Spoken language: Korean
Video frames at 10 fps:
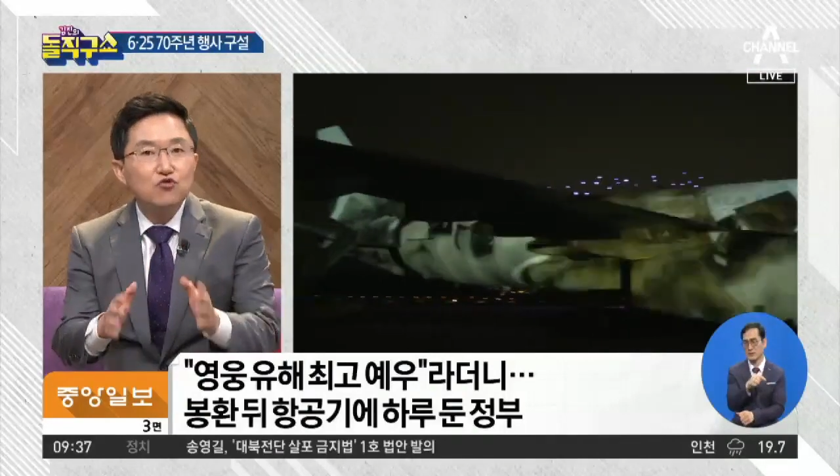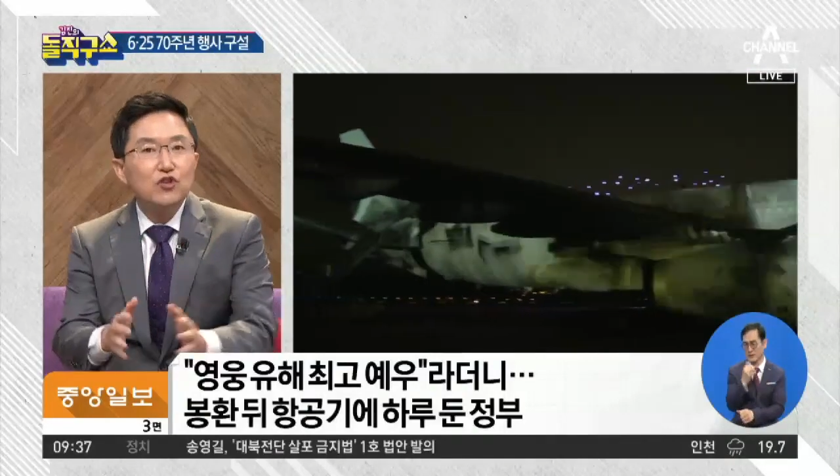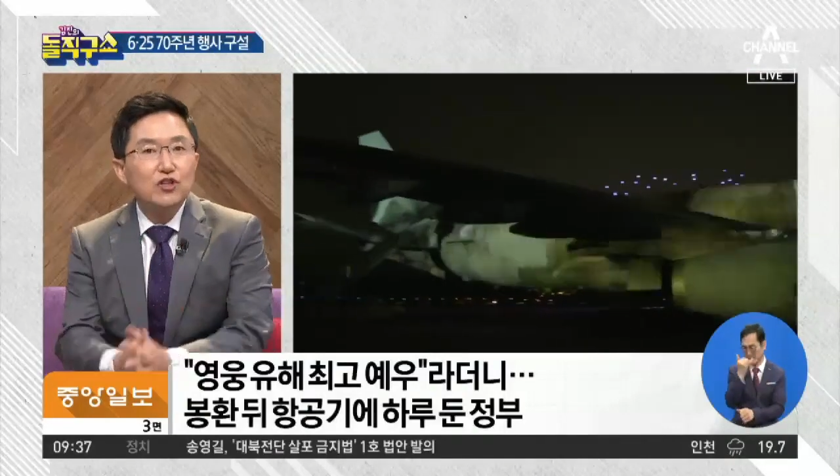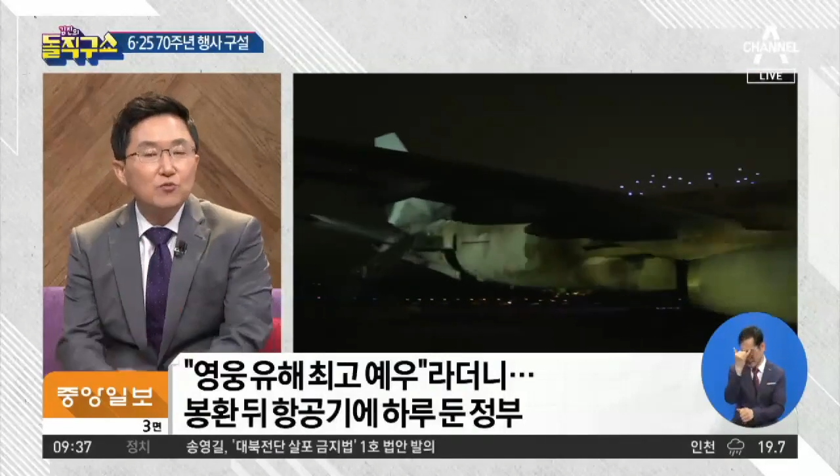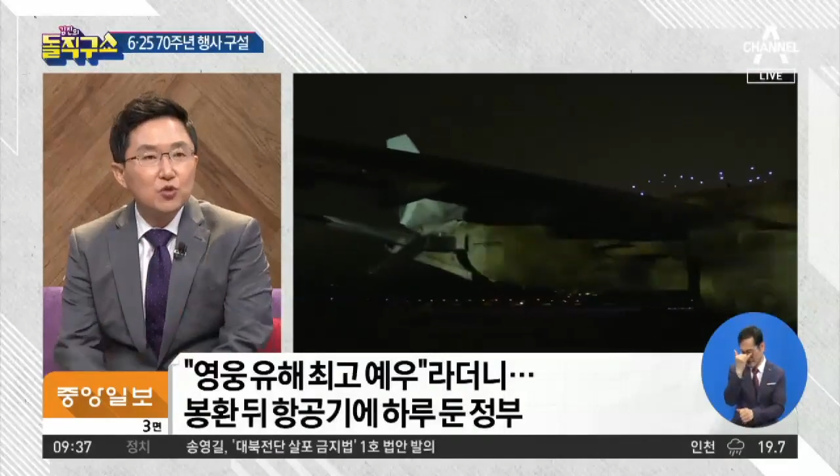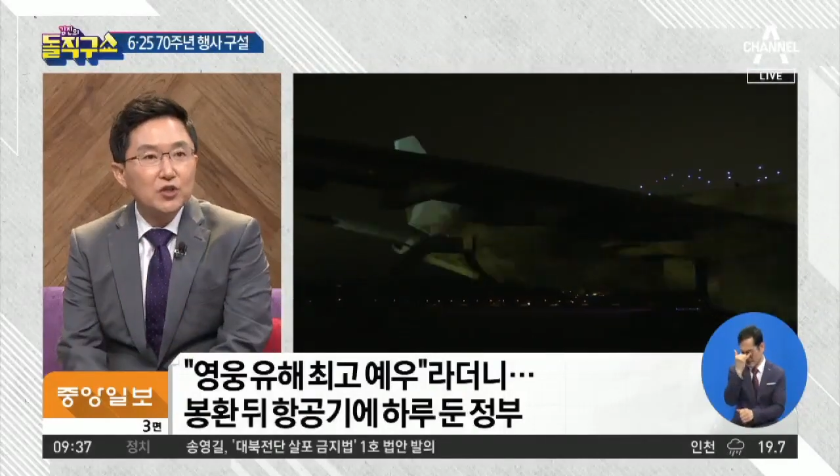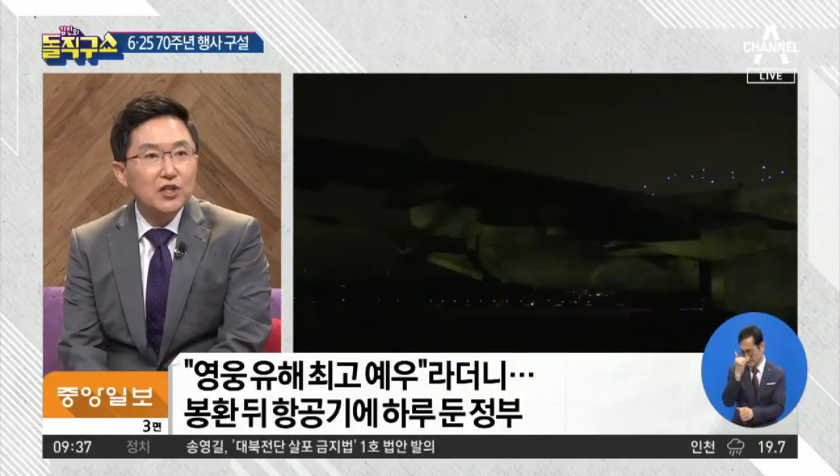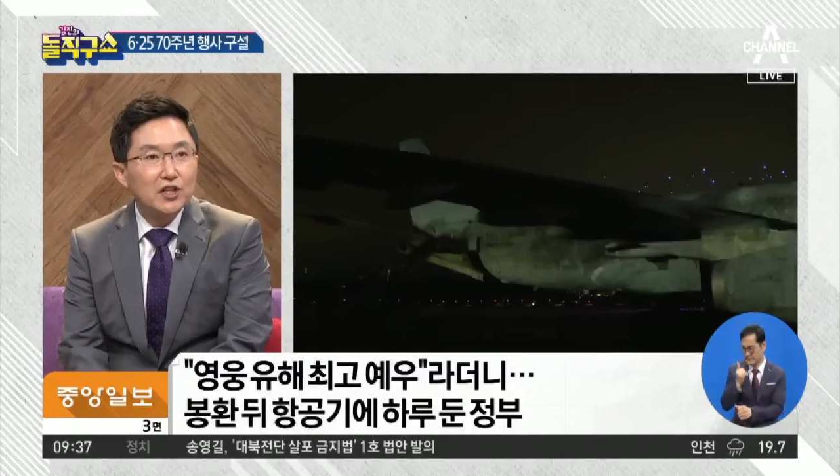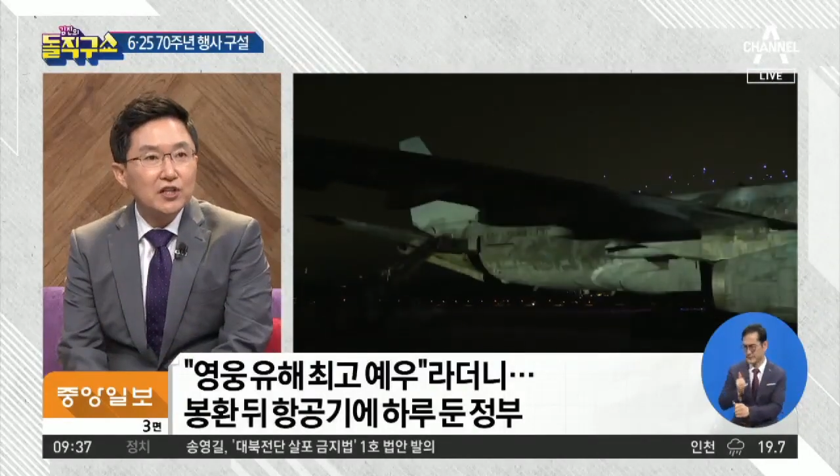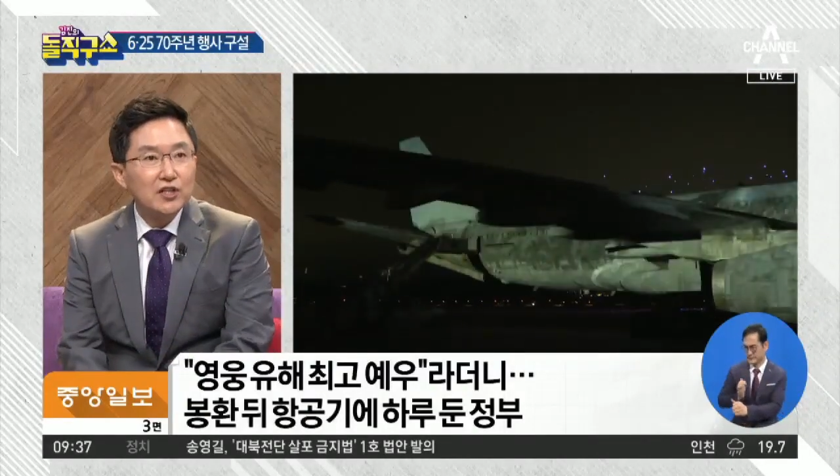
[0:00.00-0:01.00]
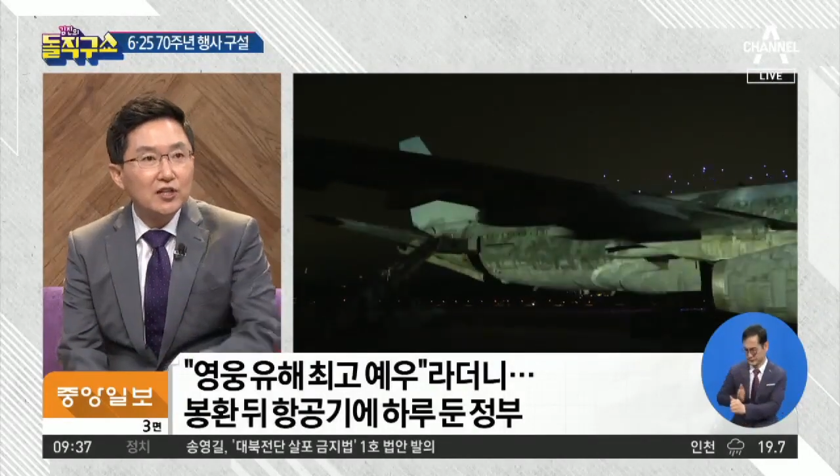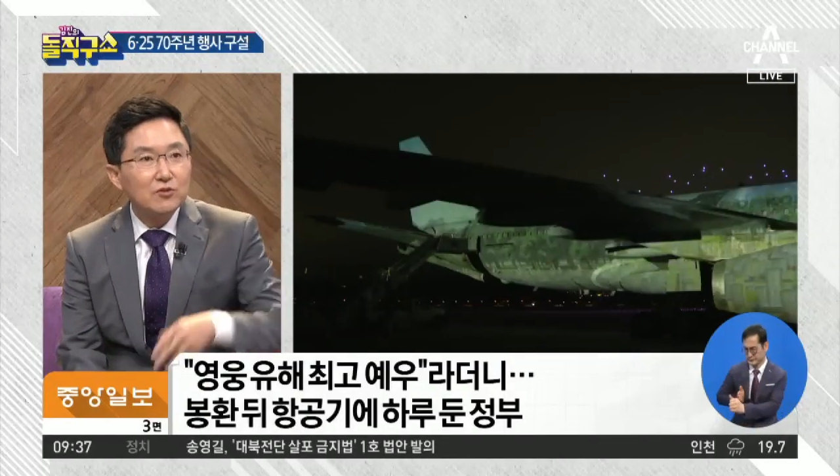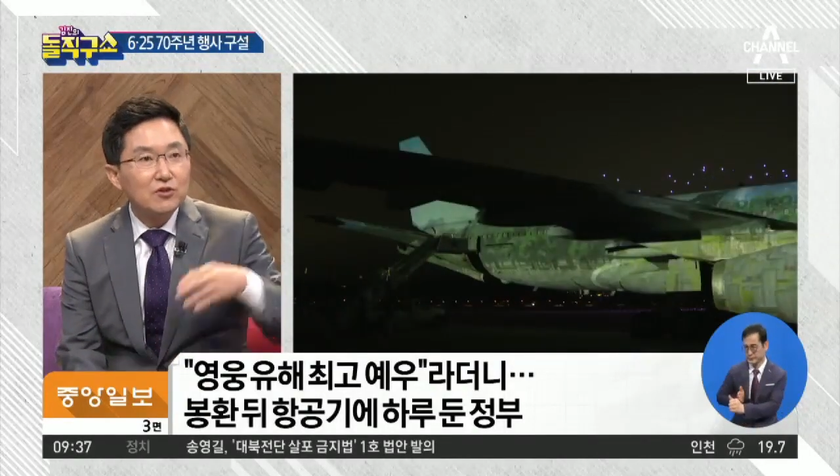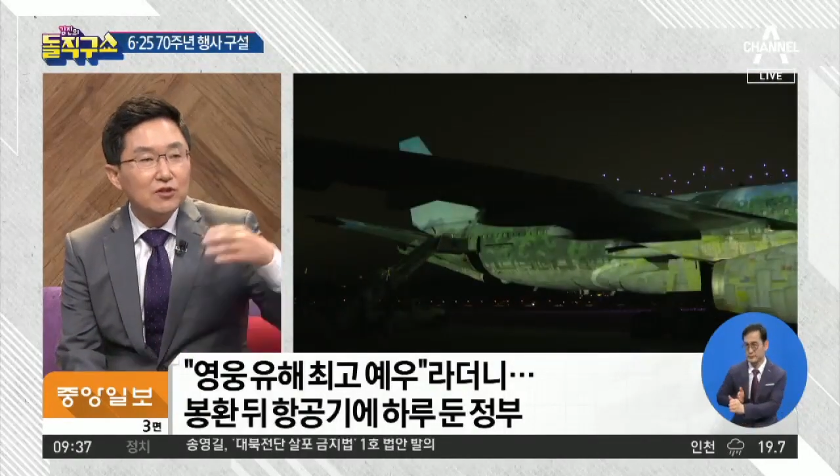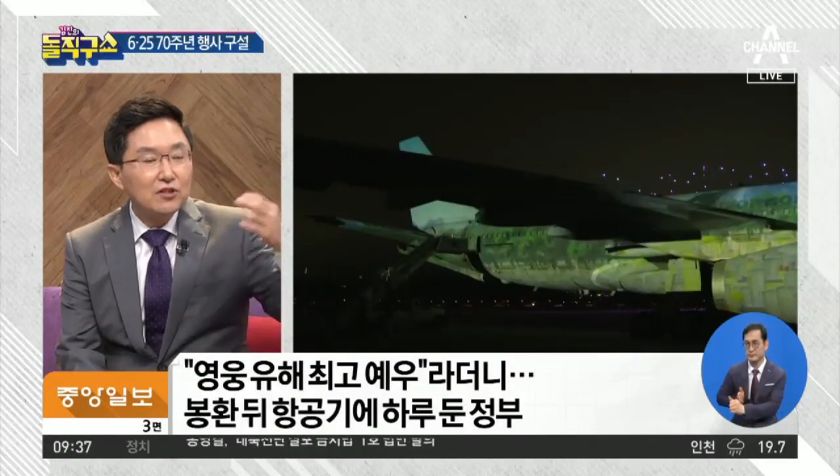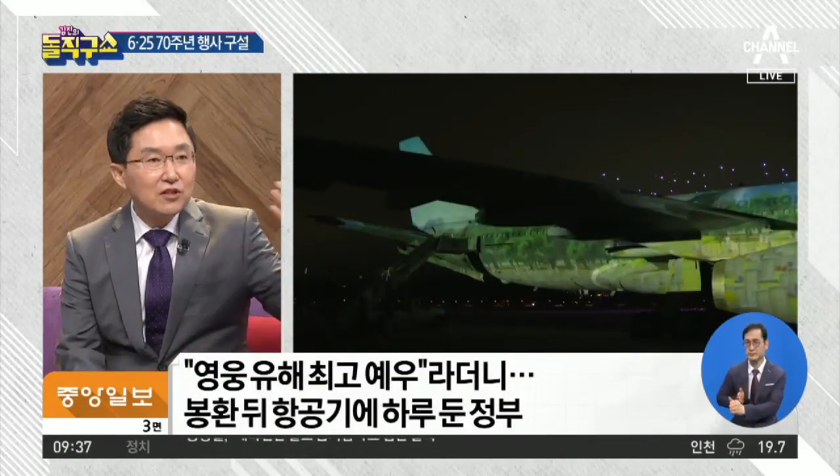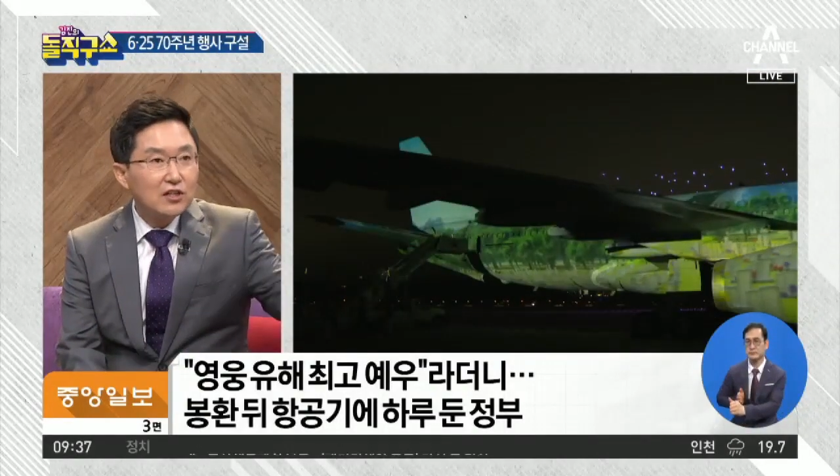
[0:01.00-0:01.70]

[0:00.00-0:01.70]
유해를 모셔야 된다면은